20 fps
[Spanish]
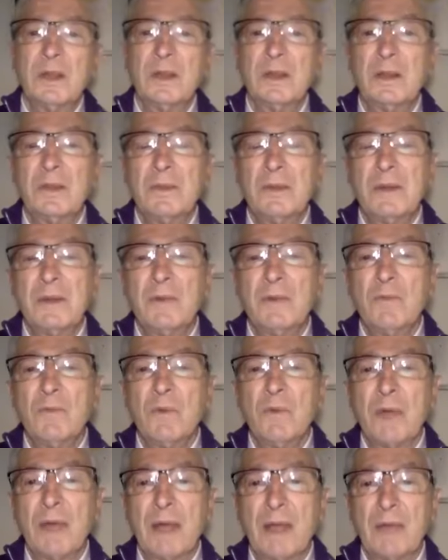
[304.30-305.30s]
en el nivel
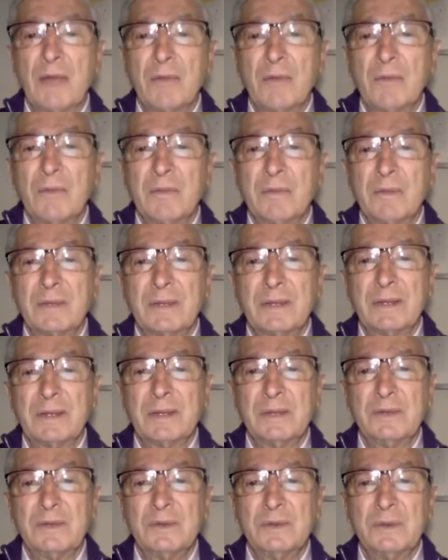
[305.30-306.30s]
morado, que
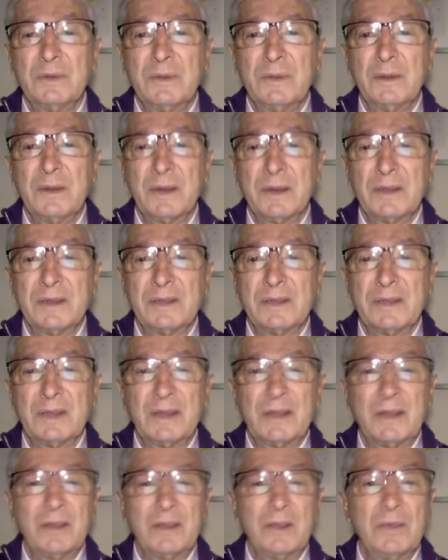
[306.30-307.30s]
es un nivel
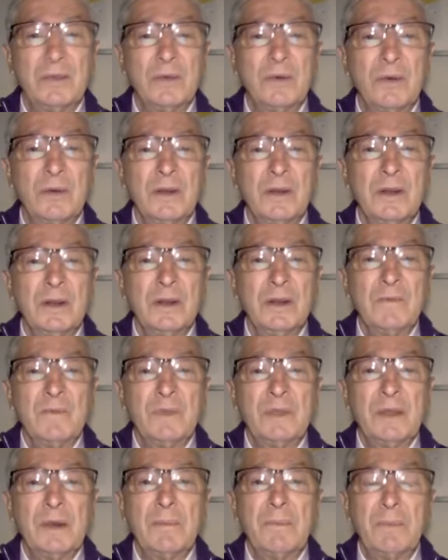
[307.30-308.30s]
restrictivo
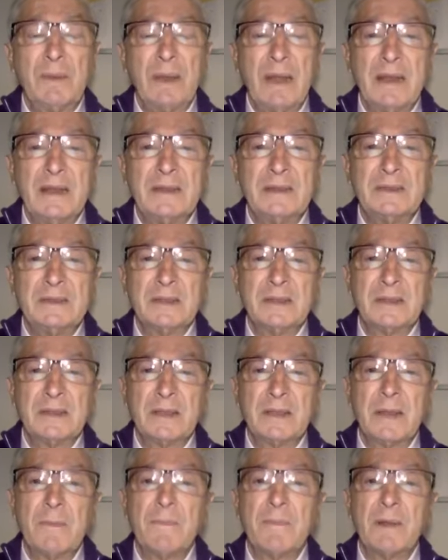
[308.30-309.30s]
del Plan
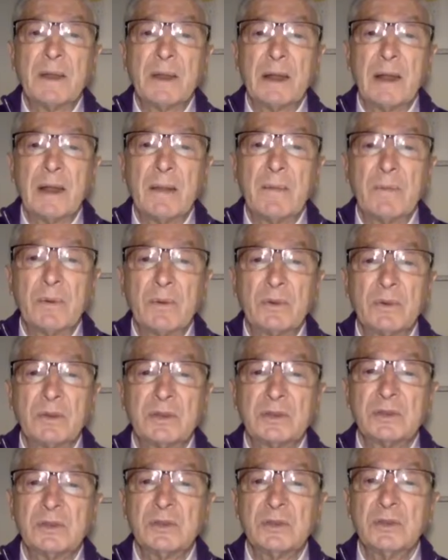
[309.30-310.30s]
Estatal para la
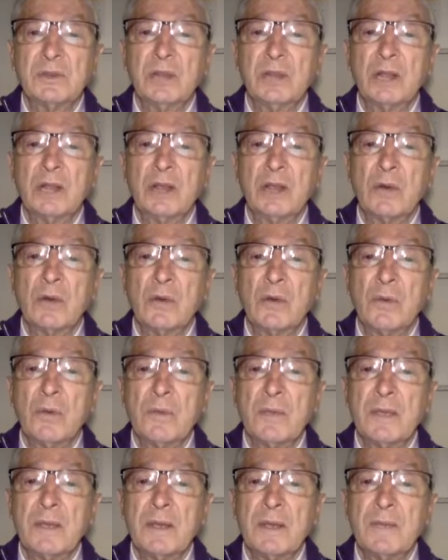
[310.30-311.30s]
Protección de la
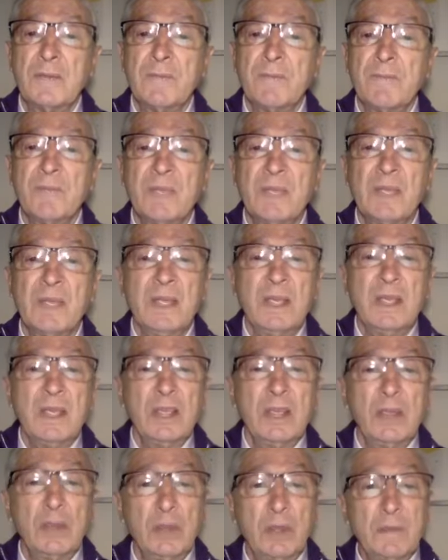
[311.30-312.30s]
Economía
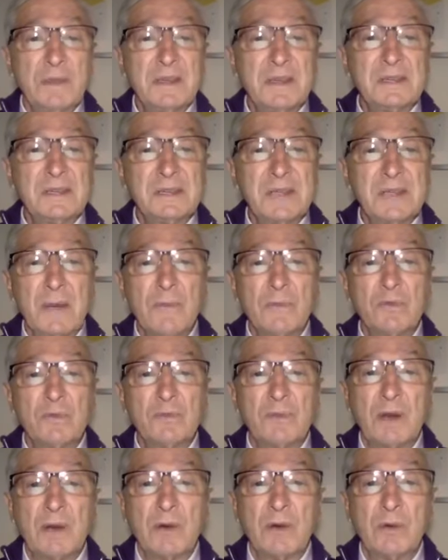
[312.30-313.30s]
y todavía
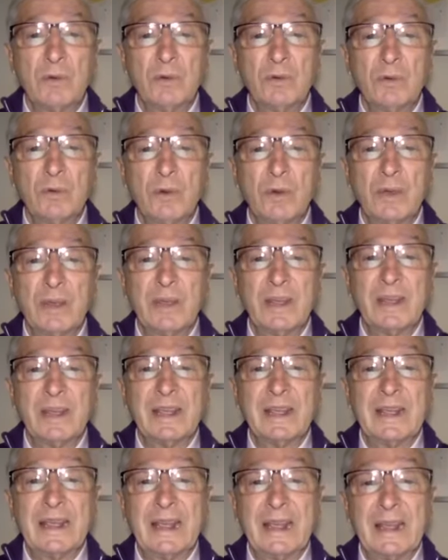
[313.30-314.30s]
estamos bajo un toque
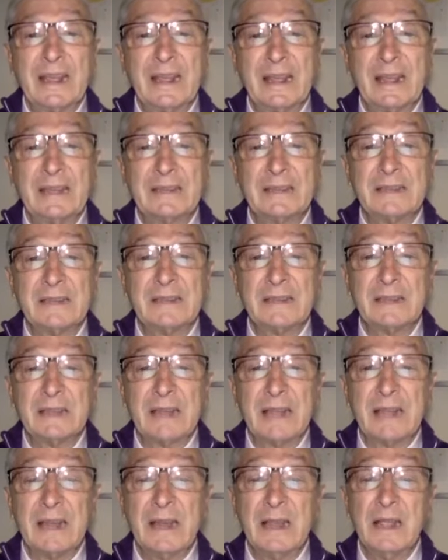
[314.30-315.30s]
de queda
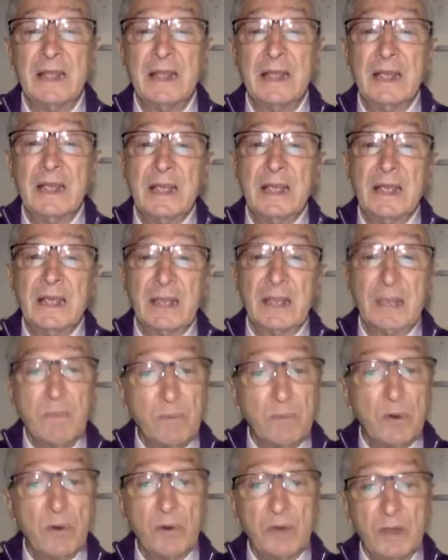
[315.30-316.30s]
estatal que
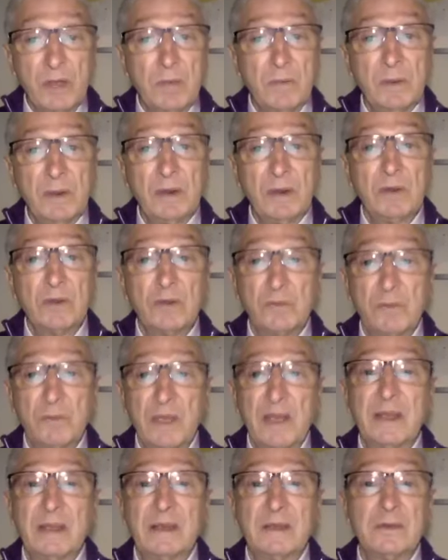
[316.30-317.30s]
prohíbe los
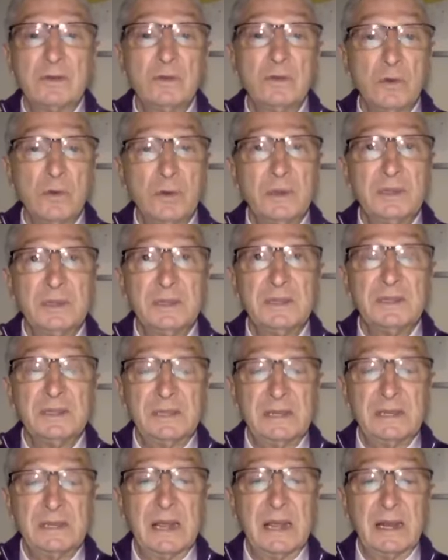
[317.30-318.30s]
viajes no
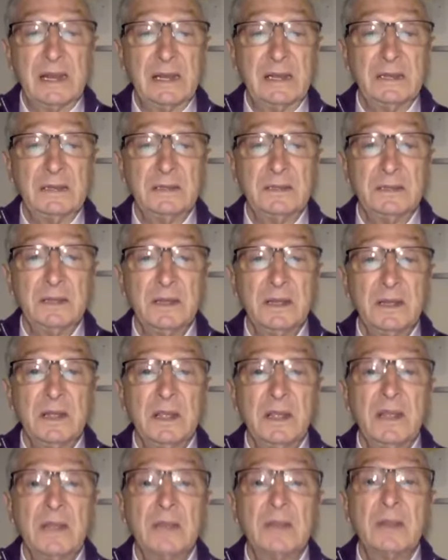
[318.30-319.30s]
esenciales
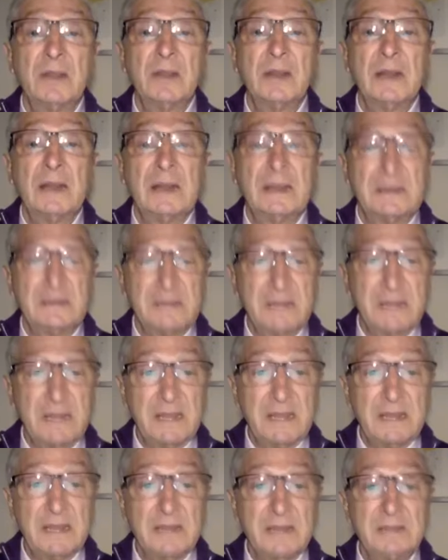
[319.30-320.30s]
entre las
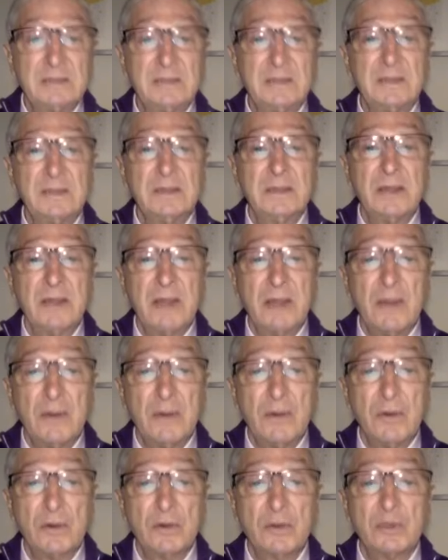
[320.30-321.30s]
10 de la
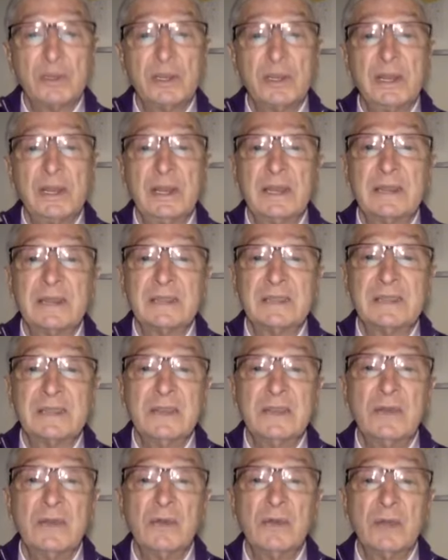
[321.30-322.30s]
noche y las
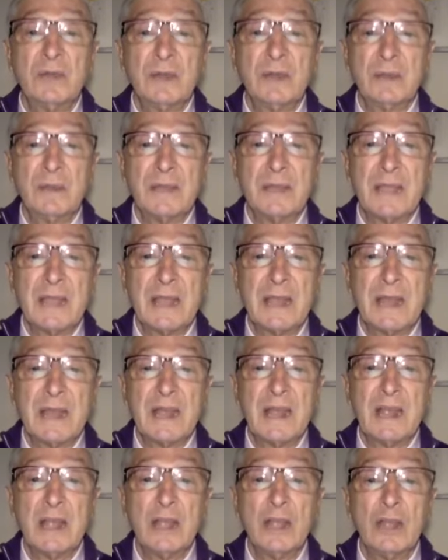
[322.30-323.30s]
5 de la
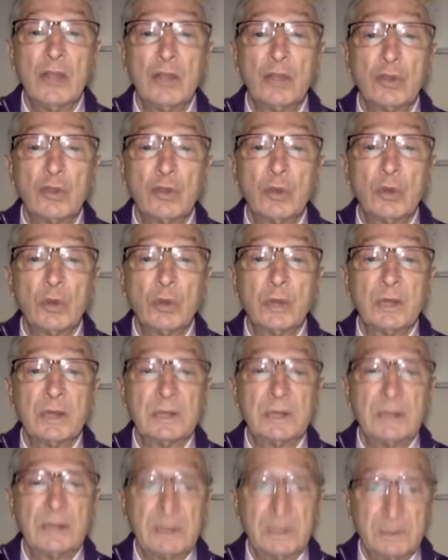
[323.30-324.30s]
mañana
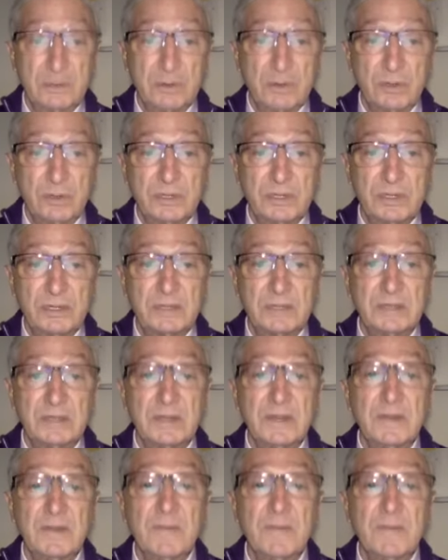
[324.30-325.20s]
todas las noches.